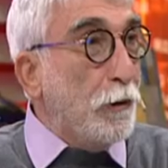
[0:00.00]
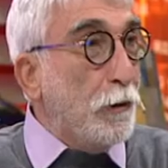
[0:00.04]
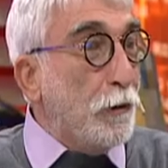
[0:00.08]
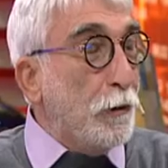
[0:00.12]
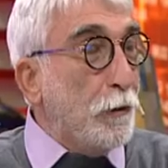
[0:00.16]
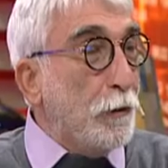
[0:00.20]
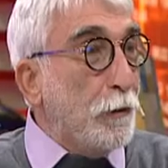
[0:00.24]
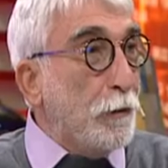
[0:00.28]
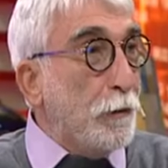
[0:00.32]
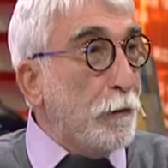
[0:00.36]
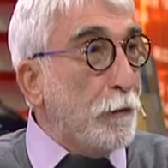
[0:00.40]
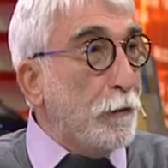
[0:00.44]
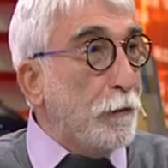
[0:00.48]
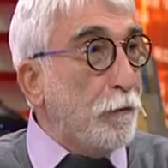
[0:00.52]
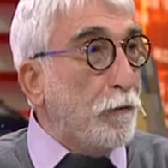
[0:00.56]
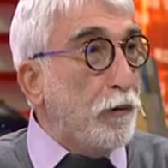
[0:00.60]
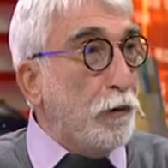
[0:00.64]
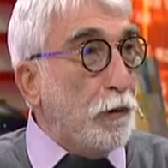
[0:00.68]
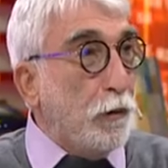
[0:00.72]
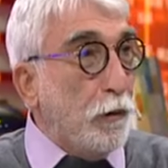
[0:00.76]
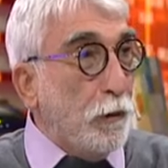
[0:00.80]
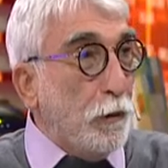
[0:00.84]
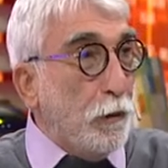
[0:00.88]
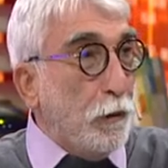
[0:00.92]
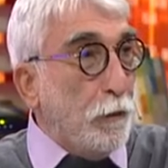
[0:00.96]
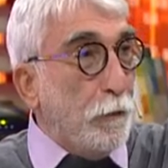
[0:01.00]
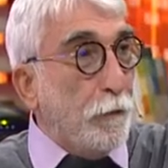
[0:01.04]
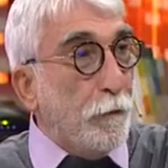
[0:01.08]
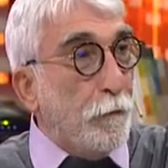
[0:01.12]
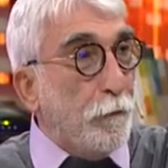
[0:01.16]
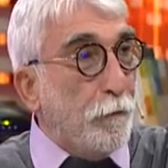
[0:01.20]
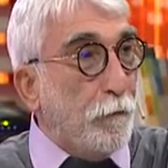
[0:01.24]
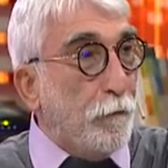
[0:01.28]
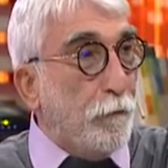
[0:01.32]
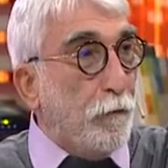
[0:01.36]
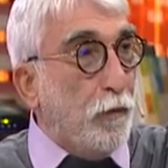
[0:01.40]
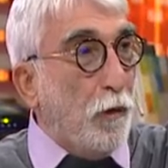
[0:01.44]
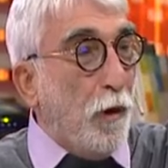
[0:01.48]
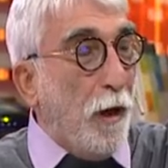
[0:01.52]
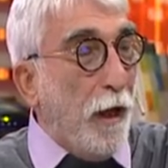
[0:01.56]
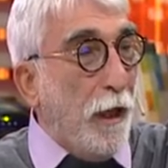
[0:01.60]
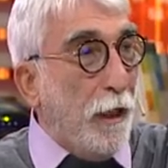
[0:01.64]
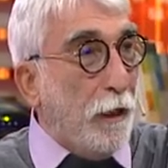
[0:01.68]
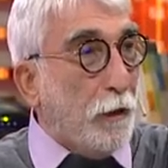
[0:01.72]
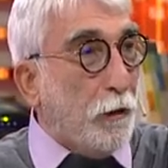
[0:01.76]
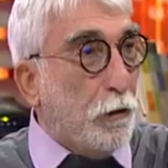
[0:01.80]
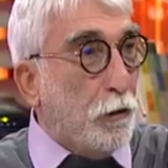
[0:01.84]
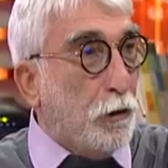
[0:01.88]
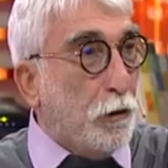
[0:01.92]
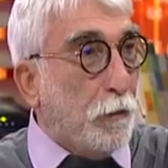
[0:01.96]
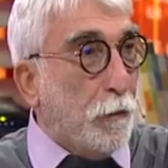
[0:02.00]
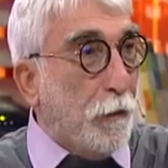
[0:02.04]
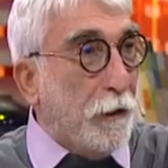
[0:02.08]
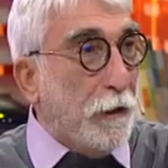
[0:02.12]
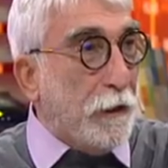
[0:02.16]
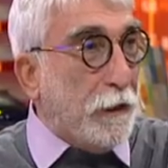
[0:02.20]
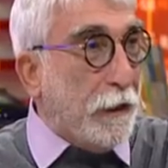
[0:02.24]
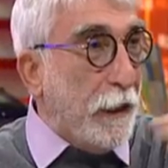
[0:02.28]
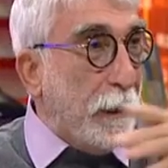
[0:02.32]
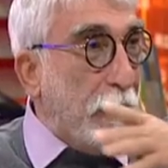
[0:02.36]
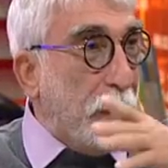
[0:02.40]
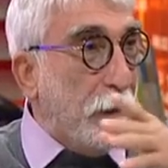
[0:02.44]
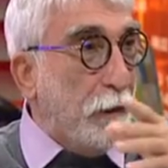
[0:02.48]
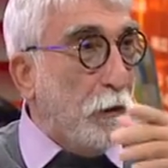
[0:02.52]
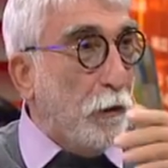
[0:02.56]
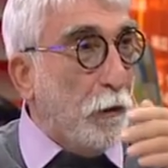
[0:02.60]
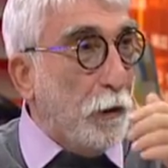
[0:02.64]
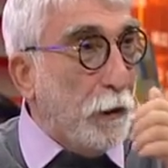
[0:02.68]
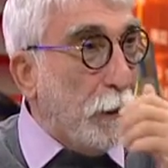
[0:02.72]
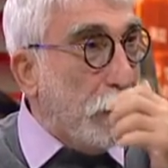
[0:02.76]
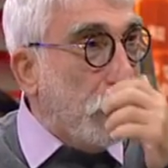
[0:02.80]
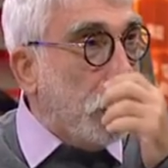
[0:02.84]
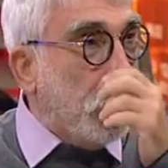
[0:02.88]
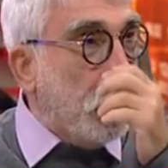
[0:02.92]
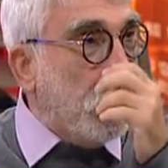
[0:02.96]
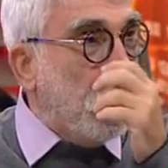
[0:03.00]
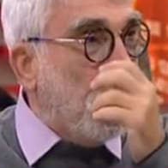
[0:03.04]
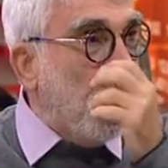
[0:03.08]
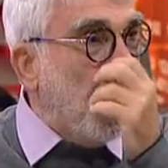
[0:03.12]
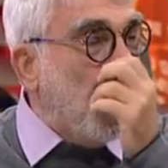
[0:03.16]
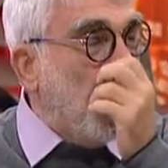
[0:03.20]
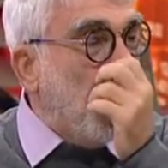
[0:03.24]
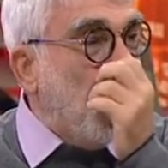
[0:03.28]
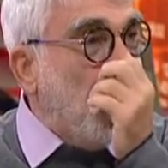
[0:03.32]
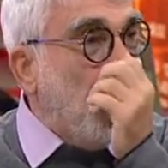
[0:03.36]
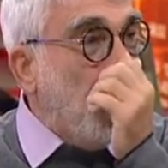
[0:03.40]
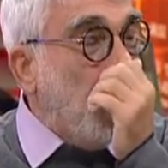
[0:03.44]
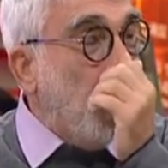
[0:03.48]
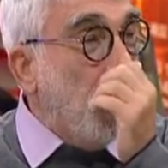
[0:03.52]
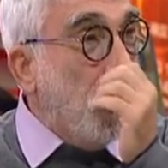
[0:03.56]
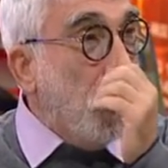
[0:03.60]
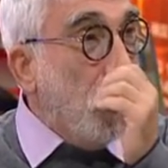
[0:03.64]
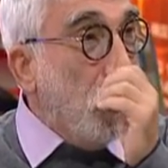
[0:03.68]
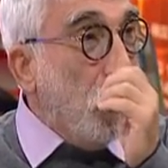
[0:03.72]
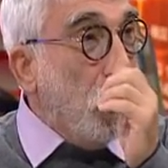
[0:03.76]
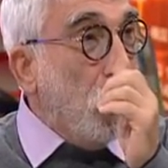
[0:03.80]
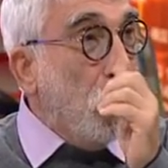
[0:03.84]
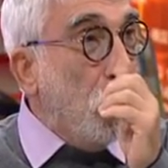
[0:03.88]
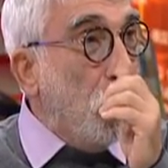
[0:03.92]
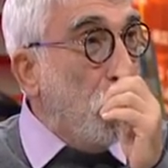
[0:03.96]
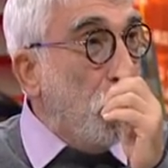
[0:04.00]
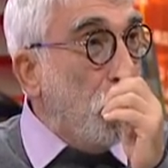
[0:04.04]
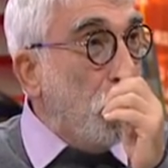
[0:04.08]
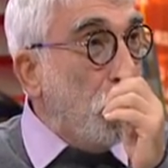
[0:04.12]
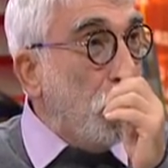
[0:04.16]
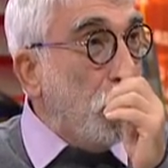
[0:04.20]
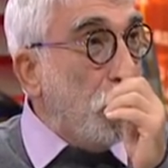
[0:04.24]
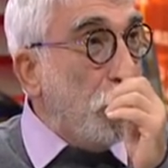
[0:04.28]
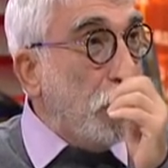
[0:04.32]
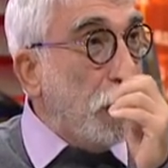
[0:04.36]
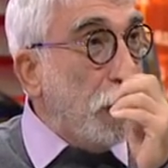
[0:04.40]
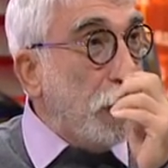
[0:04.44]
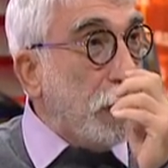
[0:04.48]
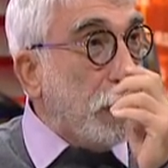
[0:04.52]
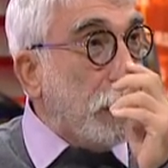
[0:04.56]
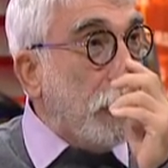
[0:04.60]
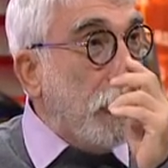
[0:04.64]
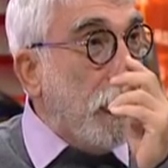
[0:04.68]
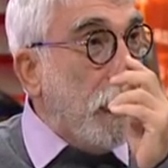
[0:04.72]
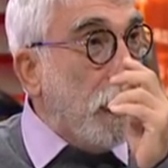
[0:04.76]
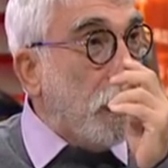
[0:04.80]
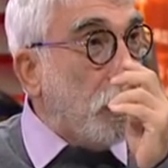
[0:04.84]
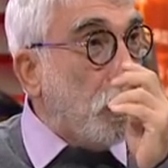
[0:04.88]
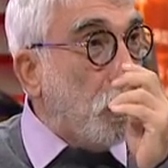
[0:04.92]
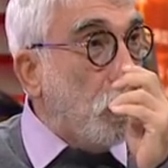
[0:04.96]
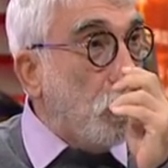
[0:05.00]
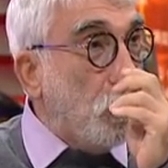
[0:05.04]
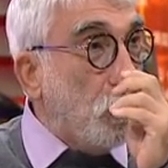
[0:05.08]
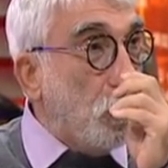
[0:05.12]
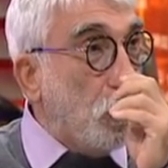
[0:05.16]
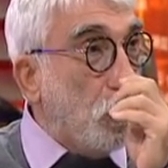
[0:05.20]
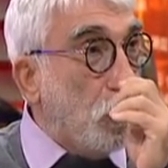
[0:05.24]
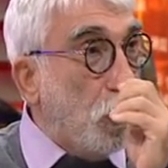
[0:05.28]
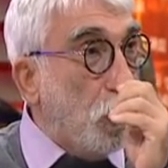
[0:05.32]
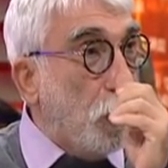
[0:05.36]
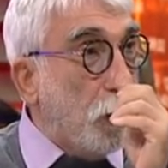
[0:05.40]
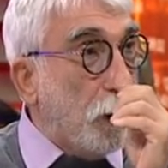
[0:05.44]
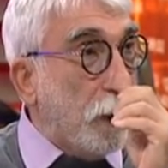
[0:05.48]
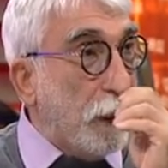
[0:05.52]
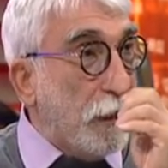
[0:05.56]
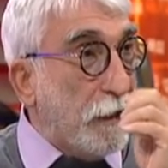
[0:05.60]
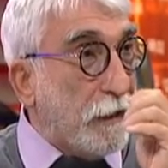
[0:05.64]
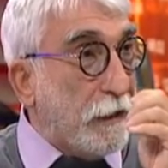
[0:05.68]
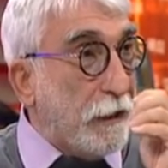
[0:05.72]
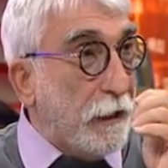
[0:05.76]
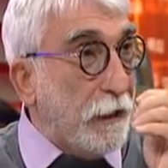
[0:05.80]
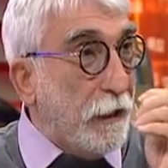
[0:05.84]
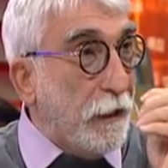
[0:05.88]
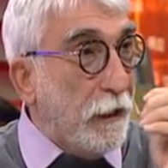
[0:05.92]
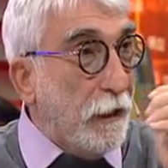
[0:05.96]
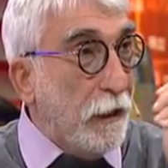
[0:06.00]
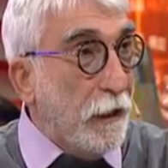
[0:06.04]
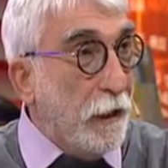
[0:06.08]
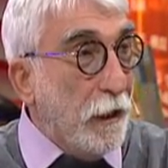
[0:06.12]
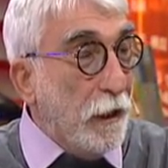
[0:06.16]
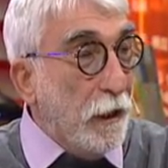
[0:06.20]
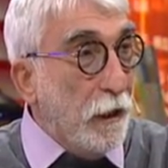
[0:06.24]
Bu, bu, bu Halk Düşmanı. Bu Halk Düşmanı senin de oynadığın evet, oyun. Evet evet. Öbürü de Silahşör'ün Gölgesi.